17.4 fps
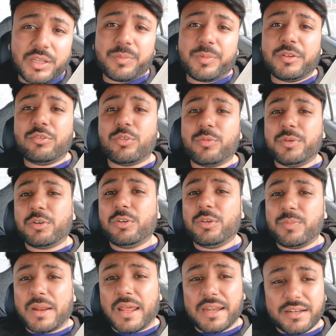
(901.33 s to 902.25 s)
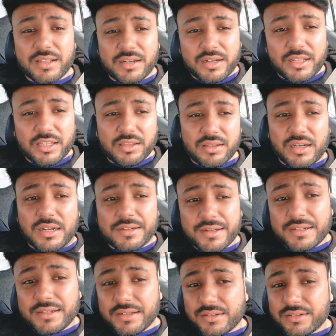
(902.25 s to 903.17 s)
ईयर पे जो भी कोई प्लान कर रहा है
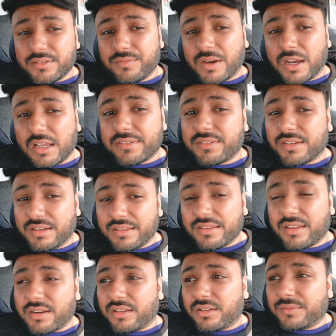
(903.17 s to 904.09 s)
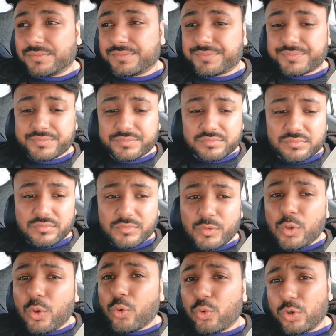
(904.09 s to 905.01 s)
अटल वहाँ चले जाना
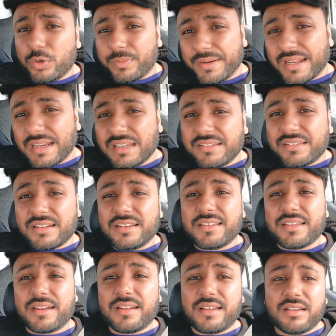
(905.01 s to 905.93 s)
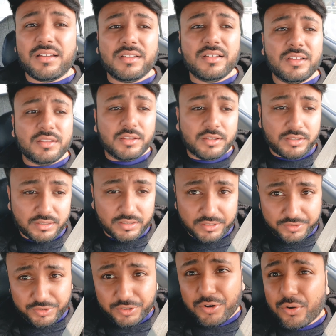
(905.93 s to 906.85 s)
ओल्ड वराली चले जाना
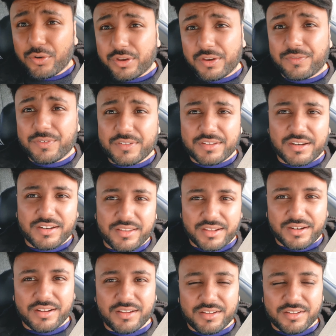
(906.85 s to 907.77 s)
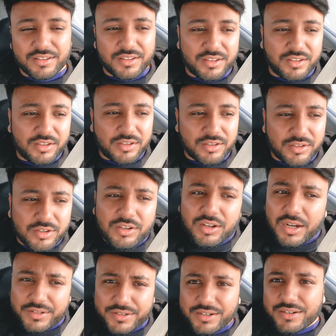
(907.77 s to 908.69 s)
डिजी डॉग कैफे चले जाना
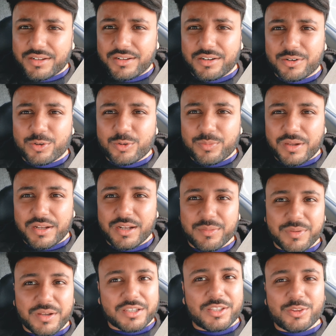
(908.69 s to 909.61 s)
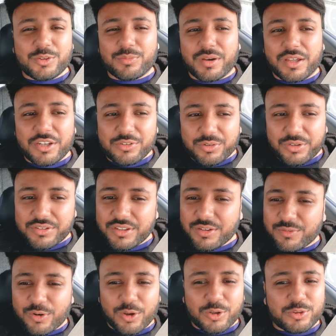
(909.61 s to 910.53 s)
अटल टनल घुमाना बाकी तुम्हारी चॉइस
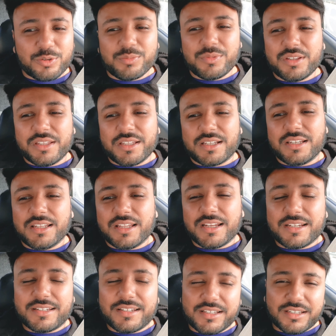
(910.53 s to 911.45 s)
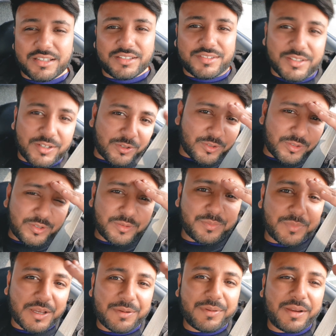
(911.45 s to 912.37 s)
है ब्लॉग तुमने देख लिया है ठीक है चलो
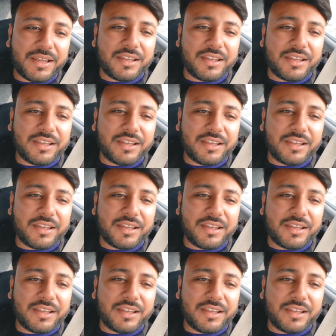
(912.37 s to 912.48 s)
बाय